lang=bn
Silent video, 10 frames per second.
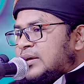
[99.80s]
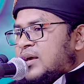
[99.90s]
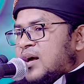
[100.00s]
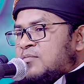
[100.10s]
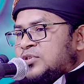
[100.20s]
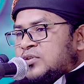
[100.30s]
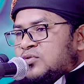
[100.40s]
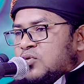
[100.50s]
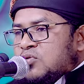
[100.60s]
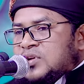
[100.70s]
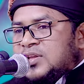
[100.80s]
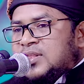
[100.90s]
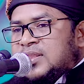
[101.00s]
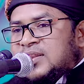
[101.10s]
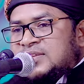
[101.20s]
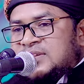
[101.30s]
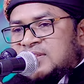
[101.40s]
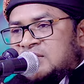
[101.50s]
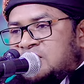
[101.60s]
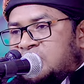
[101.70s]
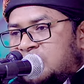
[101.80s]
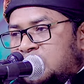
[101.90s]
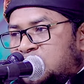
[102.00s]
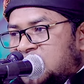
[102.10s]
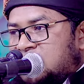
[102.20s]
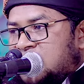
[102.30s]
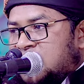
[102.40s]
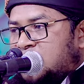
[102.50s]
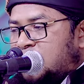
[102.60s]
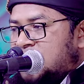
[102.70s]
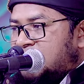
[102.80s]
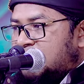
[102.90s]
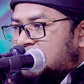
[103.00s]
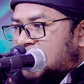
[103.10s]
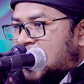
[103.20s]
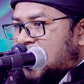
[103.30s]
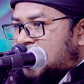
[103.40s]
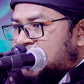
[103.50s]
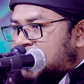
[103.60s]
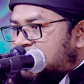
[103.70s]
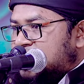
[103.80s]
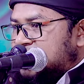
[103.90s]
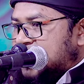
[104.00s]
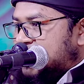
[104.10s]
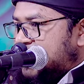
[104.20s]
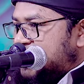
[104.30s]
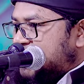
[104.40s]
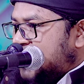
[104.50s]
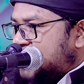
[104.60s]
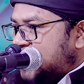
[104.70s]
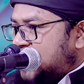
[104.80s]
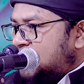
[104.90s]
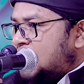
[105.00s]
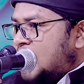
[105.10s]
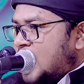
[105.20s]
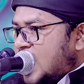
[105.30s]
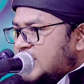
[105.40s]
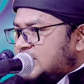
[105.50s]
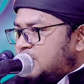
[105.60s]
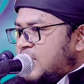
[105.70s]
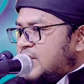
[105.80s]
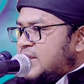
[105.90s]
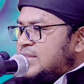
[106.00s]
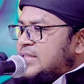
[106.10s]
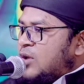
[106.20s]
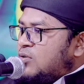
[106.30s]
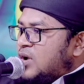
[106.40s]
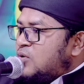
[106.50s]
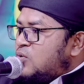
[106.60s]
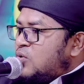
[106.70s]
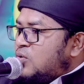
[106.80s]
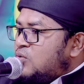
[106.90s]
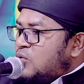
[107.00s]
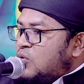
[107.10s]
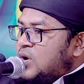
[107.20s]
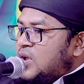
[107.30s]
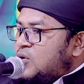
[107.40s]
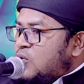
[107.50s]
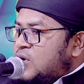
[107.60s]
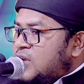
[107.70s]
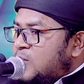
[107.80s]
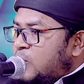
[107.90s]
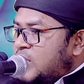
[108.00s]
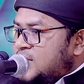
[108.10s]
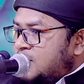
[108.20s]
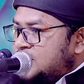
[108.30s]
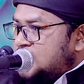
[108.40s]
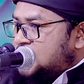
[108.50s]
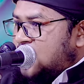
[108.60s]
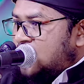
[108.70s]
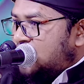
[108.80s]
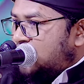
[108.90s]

কেয়ামতের কঠিন দিনে যেদিন ফুদ দিবে ওই ফুৎকার দেওয়ার সাথে সাথে আসমানের এই তারকাগুলো খুলে খুলে পড়ে যাবে চিৎকার